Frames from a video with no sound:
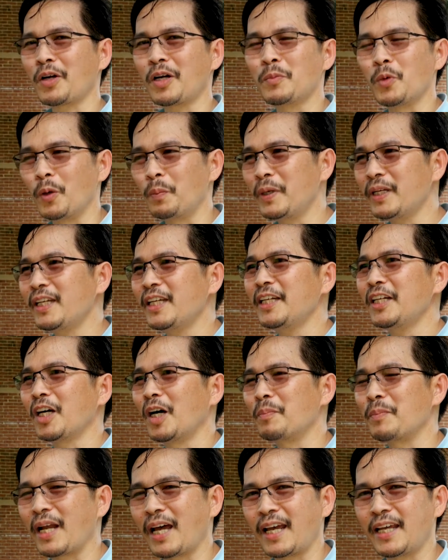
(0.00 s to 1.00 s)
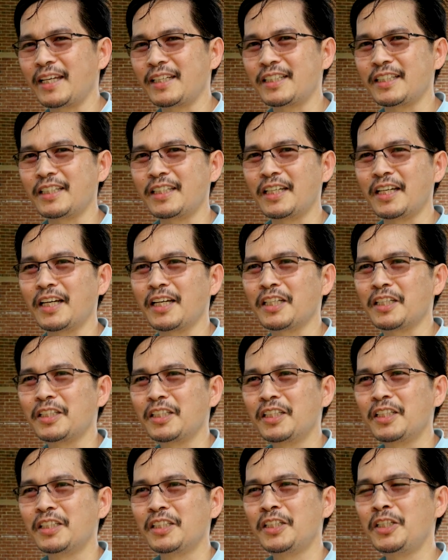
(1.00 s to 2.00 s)
cái buổi picnic ngày hôm nay thì à,
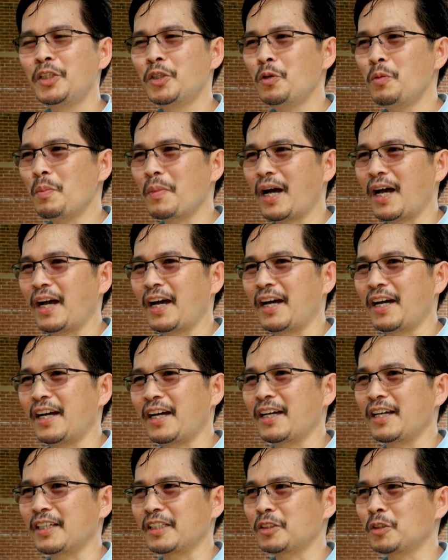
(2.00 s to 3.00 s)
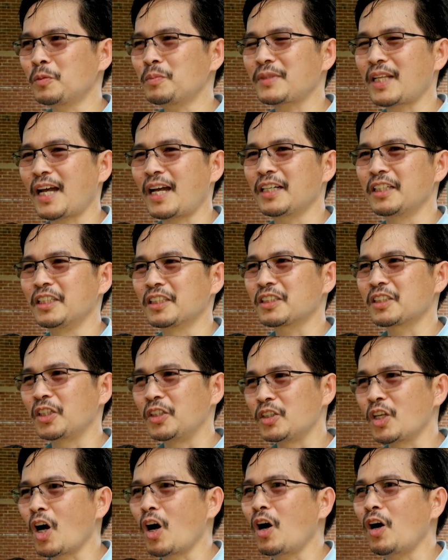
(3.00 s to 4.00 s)
nếu mà chúng ta được tự
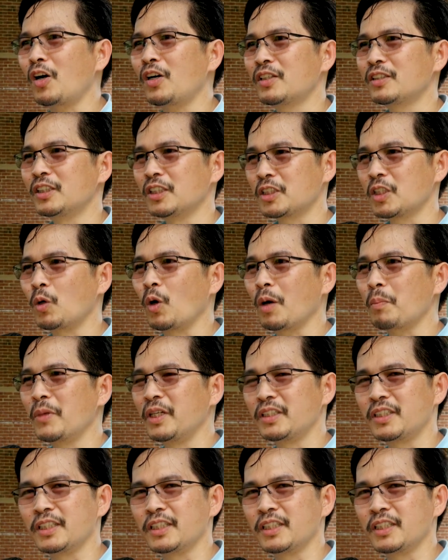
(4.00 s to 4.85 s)
do, được sinh hoạt bình